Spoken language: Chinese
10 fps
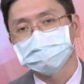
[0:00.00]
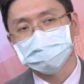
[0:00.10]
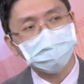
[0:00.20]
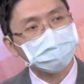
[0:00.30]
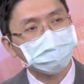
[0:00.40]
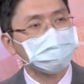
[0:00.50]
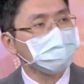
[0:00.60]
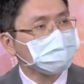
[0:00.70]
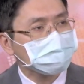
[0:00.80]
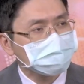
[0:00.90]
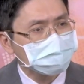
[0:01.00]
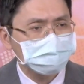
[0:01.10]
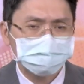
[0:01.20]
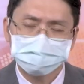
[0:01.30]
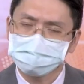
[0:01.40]
不然的话，你会看到指数就
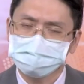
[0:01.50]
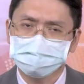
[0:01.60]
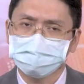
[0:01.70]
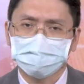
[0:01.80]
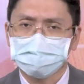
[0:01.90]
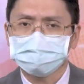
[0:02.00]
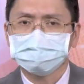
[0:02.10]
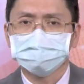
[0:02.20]
觉得说奇怪，